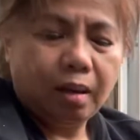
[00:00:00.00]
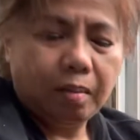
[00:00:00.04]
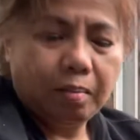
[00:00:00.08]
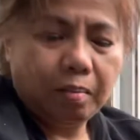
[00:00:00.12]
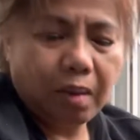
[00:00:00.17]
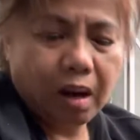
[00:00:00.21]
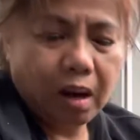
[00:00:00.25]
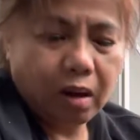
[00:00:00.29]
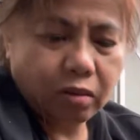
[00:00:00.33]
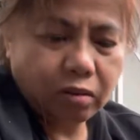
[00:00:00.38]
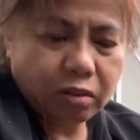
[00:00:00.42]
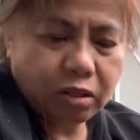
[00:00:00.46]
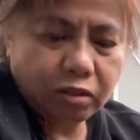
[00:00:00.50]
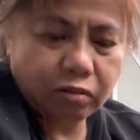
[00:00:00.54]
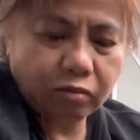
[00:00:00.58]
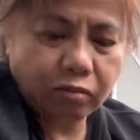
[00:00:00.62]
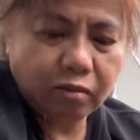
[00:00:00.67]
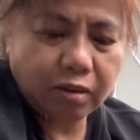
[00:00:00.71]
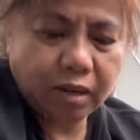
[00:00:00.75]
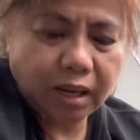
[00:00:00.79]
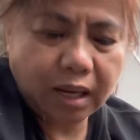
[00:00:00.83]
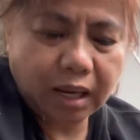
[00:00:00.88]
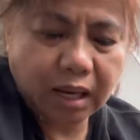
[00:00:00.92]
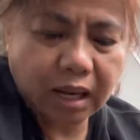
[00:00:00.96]
mga gusto
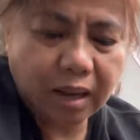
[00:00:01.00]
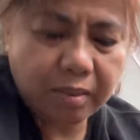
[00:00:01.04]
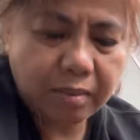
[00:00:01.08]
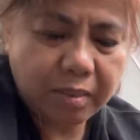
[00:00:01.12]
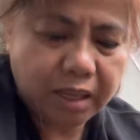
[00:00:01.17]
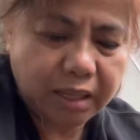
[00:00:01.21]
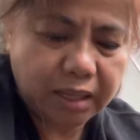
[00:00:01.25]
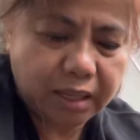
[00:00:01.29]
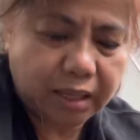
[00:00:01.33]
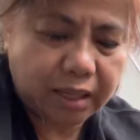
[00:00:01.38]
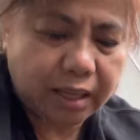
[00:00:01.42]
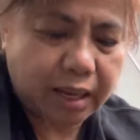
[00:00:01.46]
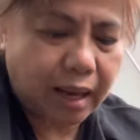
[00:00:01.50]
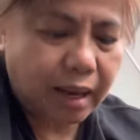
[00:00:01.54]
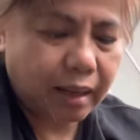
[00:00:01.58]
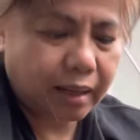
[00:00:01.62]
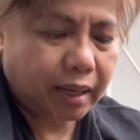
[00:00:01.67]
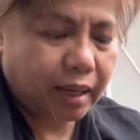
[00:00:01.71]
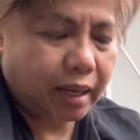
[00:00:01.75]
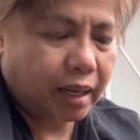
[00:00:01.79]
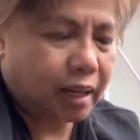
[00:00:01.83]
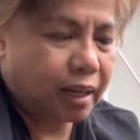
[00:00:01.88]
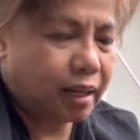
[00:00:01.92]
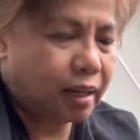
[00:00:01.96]
kong halaman ang
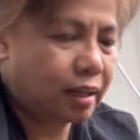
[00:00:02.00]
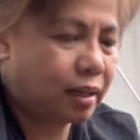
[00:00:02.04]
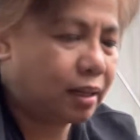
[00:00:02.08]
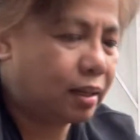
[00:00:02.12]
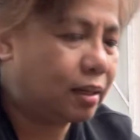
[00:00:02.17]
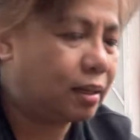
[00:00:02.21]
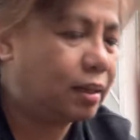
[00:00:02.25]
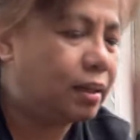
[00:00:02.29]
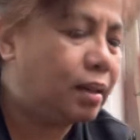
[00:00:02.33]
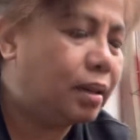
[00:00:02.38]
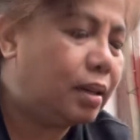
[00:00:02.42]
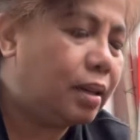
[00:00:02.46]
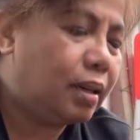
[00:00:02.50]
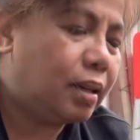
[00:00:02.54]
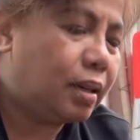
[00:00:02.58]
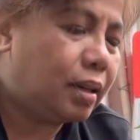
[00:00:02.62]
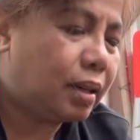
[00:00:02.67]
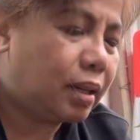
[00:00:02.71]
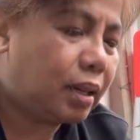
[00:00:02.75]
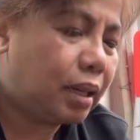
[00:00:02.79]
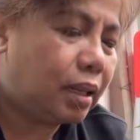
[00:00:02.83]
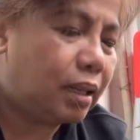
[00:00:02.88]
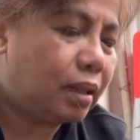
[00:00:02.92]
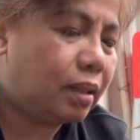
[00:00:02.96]
aking
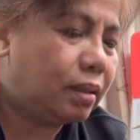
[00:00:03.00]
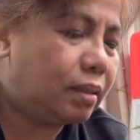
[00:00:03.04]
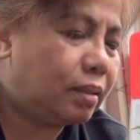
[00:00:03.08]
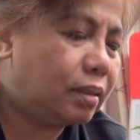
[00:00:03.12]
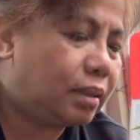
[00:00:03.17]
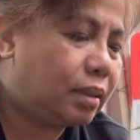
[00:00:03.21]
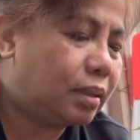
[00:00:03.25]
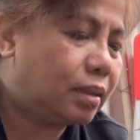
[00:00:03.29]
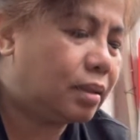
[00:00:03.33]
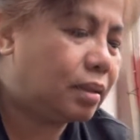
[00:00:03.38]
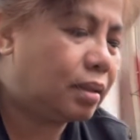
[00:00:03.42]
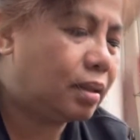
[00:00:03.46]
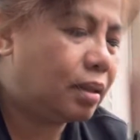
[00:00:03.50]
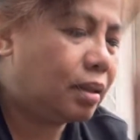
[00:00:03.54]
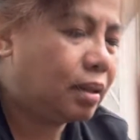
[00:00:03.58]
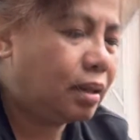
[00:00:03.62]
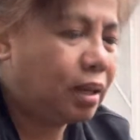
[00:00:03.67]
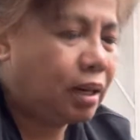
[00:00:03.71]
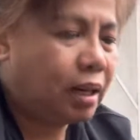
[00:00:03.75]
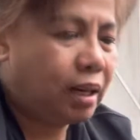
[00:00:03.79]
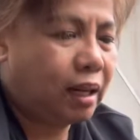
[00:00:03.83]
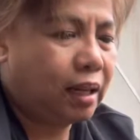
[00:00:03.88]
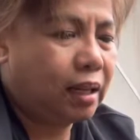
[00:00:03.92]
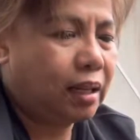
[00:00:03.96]
yun,
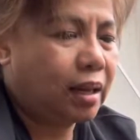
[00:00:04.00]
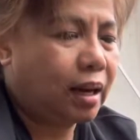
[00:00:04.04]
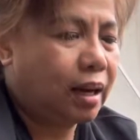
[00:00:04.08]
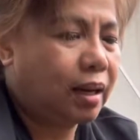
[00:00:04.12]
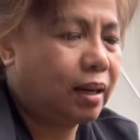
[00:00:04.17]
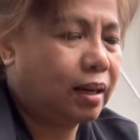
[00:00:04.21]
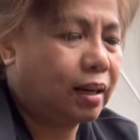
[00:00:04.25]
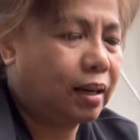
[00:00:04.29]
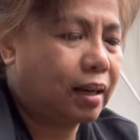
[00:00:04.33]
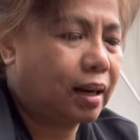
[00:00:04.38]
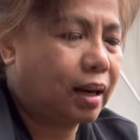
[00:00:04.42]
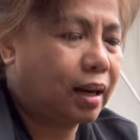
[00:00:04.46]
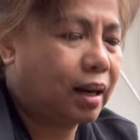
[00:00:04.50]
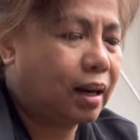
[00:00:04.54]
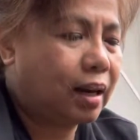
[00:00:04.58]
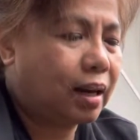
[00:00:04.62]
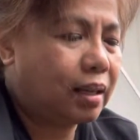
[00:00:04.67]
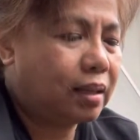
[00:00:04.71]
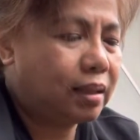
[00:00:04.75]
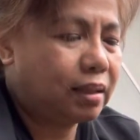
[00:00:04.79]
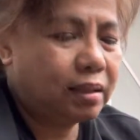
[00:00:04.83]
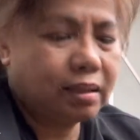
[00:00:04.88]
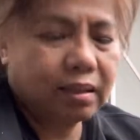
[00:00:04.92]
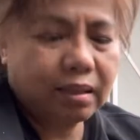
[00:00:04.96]

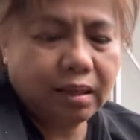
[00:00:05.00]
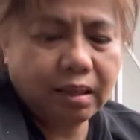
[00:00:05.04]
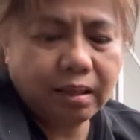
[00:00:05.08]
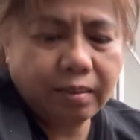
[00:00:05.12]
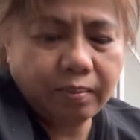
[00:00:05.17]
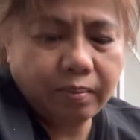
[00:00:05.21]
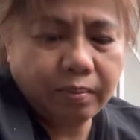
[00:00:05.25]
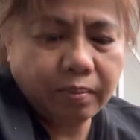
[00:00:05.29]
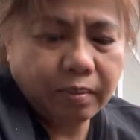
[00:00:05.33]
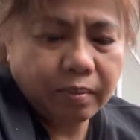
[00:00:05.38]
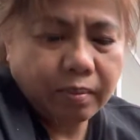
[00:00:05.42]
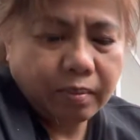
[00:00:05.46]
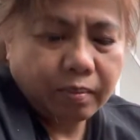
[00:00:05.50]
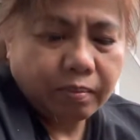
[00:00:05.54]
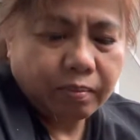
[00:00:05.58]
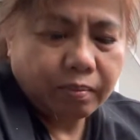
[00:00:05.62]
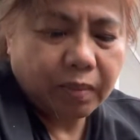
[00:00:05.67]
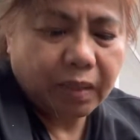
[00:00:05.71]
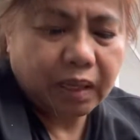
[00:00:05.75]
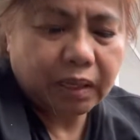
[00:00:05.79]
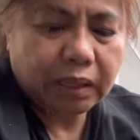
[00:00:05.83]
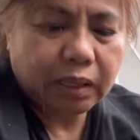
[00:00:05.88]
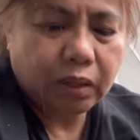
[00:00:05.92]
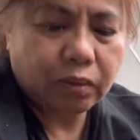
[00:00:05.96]
inaalagaan
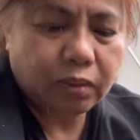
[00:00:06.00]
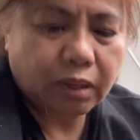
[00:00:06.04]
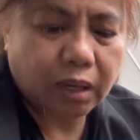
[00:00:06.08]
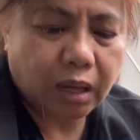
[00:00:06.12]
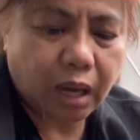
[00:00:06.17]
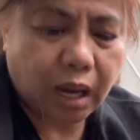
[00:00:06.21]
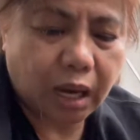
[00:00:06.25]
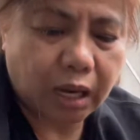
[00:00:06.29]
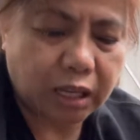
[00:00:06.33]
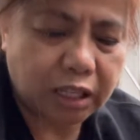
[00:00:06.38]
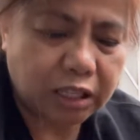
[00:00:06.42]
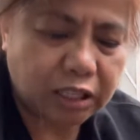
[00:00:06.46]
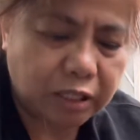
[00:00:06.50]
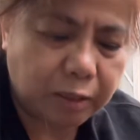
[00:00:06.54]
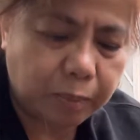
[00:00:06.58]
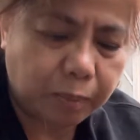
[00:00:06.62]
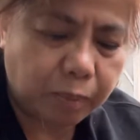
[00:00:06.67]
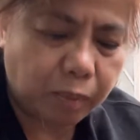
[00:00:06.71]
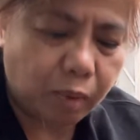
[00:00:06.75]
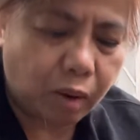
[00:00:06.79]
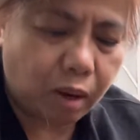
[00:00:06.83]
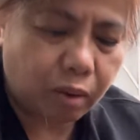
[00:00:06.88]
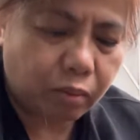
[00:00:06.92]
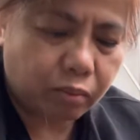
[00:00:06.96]
Ba't na nakaisip
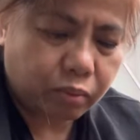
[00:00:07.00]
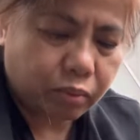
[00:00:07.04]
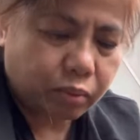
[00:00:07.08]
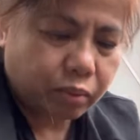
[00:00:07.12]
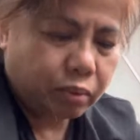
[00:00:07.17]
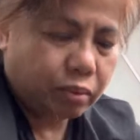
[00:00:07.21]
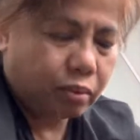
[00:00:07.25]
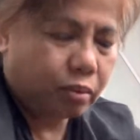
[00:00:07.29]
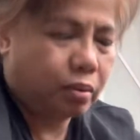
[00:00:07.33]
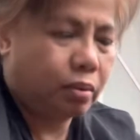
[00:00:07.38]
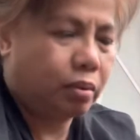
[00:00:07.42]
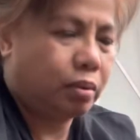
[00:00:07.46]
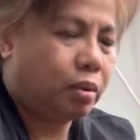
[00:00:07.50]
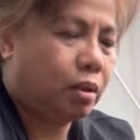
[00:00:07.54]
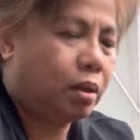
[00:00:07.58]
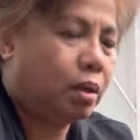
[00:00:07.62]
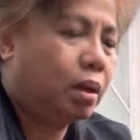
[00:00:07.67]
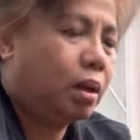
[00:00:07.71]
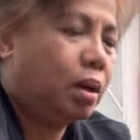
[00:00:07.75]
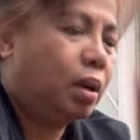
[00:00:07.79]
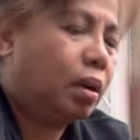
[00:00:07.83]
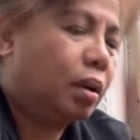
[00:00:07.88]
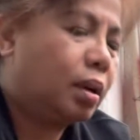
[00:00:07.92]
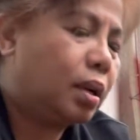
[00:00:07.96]
po ako?
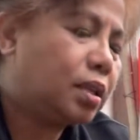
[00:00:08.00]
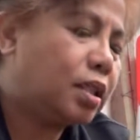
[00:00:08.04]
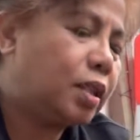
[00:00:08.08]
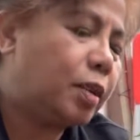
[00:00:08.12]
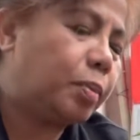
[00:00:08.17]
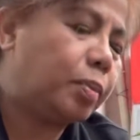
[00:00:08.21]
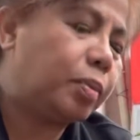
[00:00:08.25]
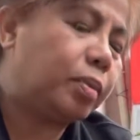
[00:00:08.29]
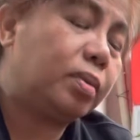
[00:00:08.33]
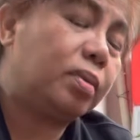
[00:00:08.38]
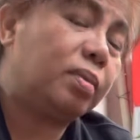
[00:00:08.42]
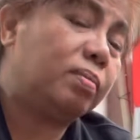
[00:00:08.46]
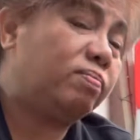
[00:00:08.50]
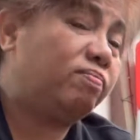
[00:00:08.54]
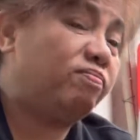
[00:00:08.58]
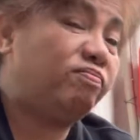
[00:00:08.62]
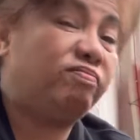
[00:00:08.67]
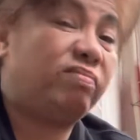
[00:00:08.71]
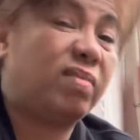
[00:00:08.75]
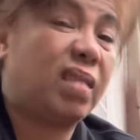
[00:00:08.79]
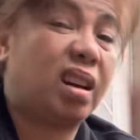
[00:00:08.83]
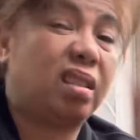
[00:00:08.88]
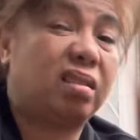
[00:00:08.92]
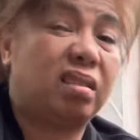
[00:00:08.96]
Kasi po,
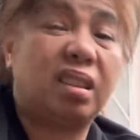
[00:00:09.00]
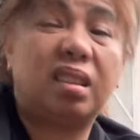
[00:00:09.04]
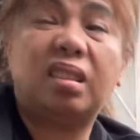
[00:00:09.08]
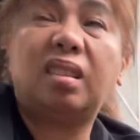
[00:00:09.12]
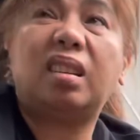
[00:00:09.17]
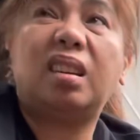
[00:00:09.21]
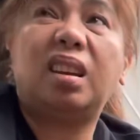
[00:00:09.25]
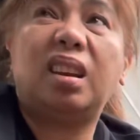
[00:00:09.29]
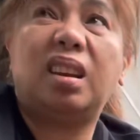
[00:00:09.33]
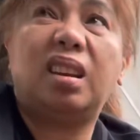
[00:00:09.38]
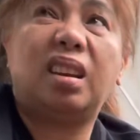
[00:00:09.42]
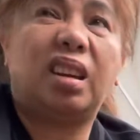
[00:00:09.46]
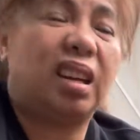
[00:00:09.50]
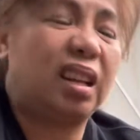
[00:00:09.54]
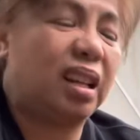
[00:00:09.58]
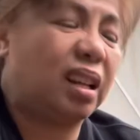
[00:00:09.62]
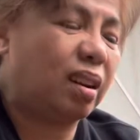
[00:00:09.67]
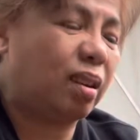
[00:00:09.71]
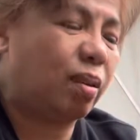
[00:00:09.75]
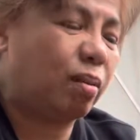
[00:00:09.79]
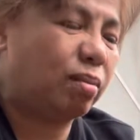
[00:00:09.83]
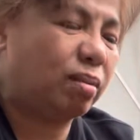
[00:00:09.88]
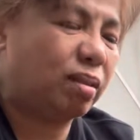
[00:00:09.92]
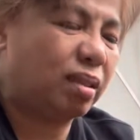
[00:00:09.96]
dati nang hihingi lang
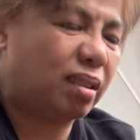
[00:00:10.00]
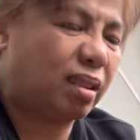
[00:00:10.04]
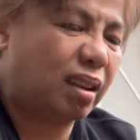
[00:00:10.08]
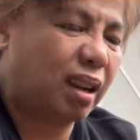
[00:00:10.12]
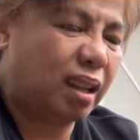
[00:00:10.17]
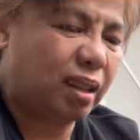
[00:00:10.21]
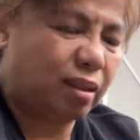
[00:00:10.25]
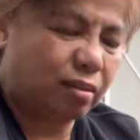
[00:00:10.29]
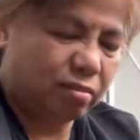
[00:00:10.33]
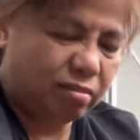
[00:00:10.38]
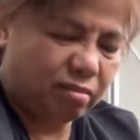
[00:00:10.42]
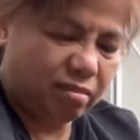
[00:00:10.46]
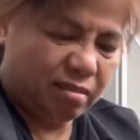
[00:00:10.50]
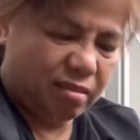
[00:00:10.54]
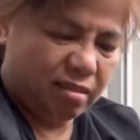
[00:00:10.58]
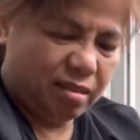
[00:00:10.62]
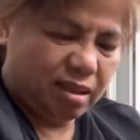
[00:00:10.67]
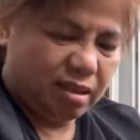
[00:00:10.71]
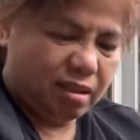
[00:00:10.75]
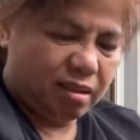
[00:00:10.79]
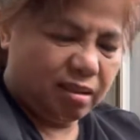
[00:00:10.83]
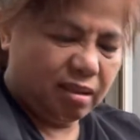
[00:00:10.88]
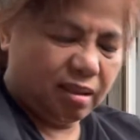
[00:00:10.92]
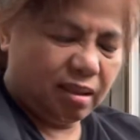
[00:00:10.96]
ako ng ano,
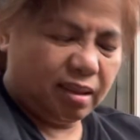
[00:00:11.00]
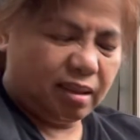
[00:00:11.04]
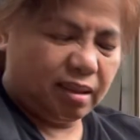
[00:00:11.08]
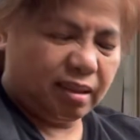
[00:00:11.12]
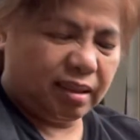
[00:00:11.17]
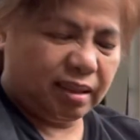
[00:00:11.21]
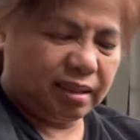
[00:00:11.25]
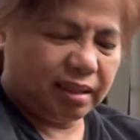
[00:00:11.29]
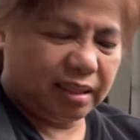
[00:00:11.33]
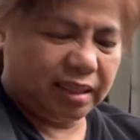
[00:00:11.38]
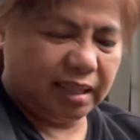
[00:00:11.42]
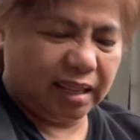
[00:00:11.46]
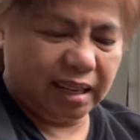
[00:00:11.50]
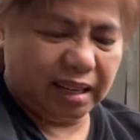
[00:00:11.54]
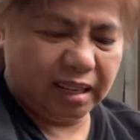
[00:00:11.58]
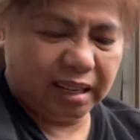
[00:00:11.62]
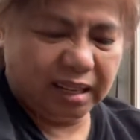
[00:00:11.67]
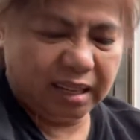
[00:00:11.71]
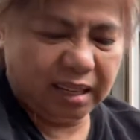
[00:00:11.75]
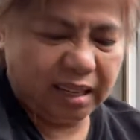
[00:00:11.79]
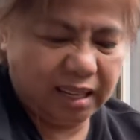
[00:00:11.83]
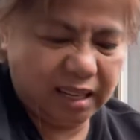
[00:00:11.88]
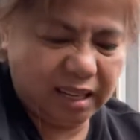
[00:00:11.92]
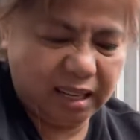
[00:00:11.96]
ng
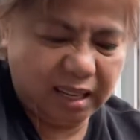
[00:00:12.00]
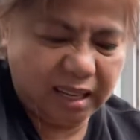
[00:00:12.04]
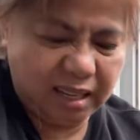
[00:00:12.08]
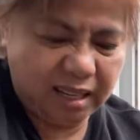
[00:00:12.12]
sili.